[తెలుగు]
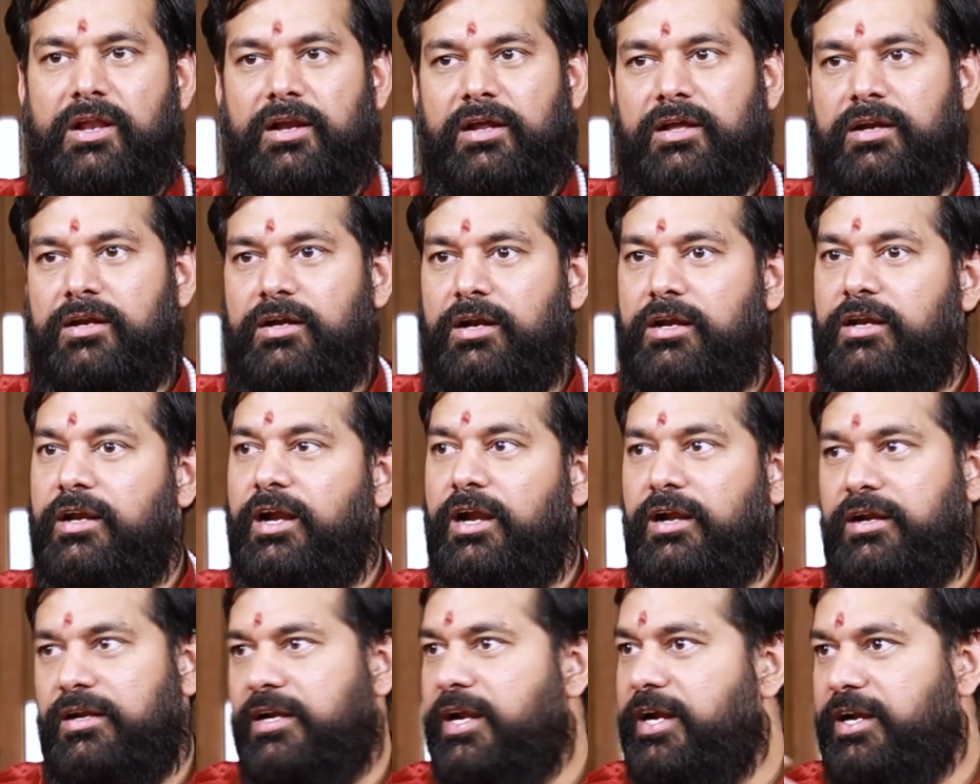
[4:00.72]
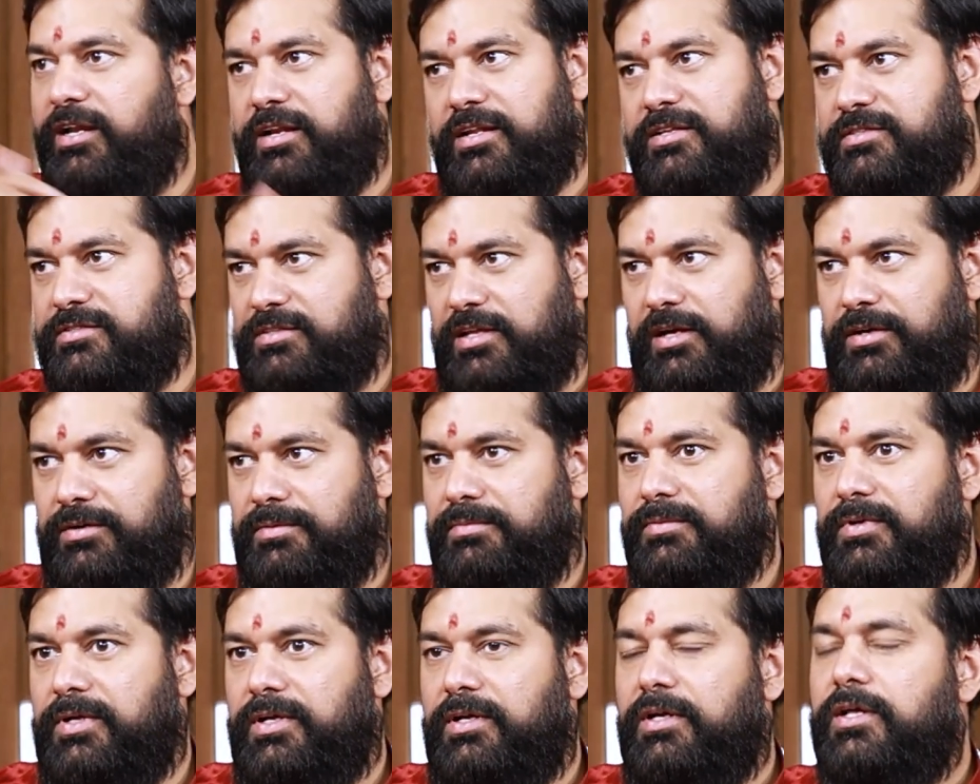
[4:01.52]
గుణాలు కానీ నీ నీటిని ఇస్తాడు
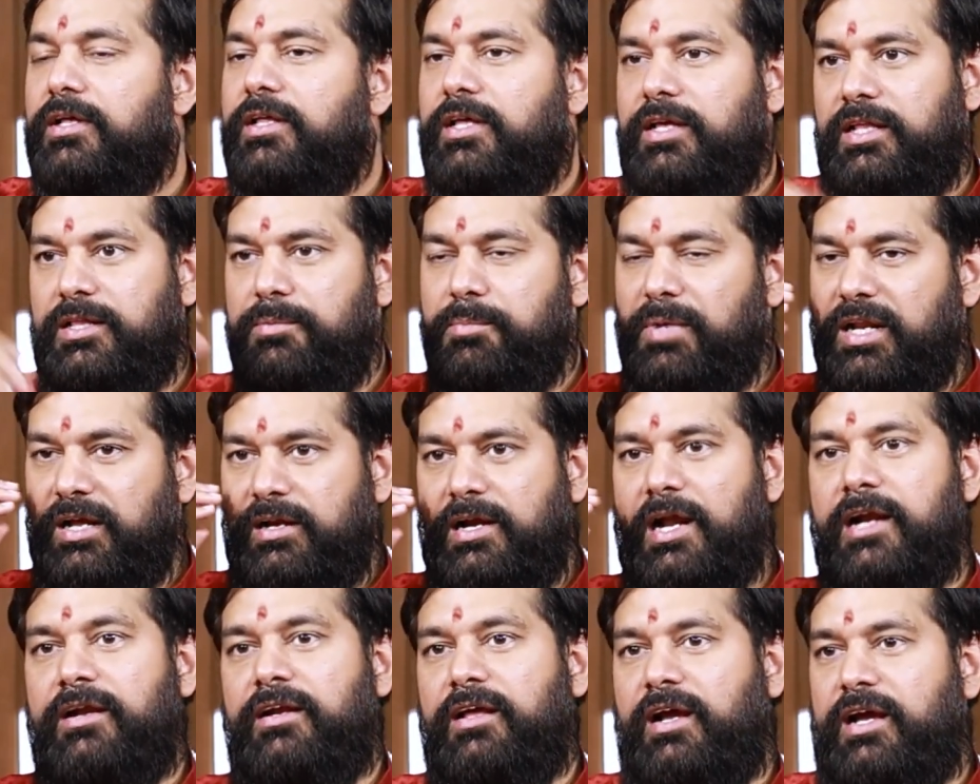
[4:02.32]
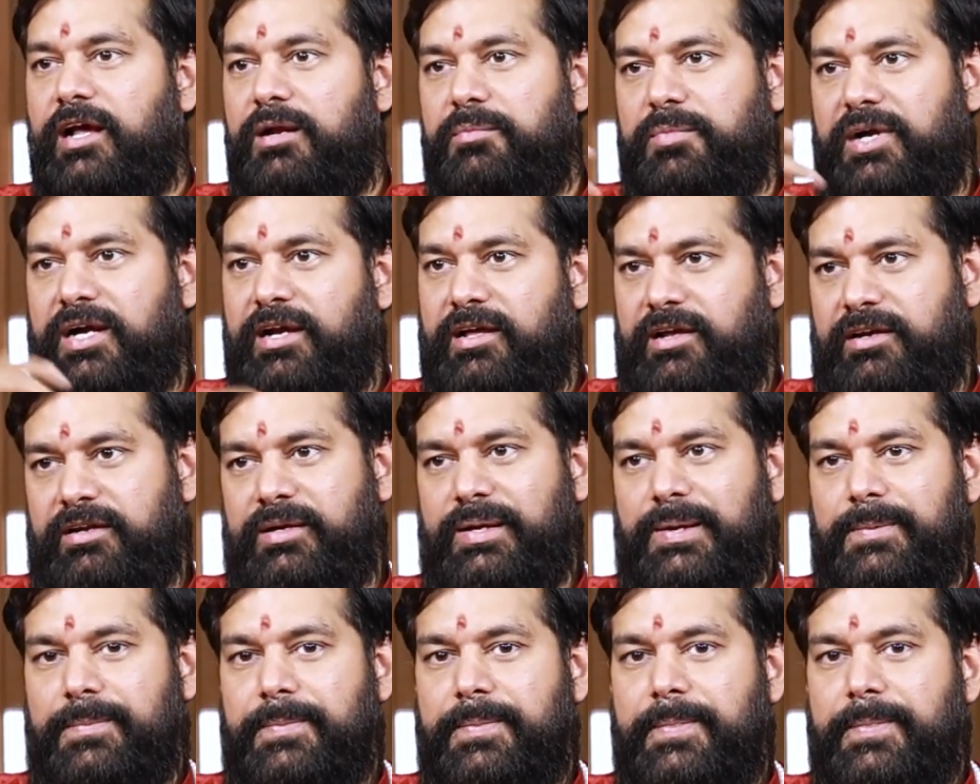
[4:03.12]
ఇది మన కంటికి కనబడడానికి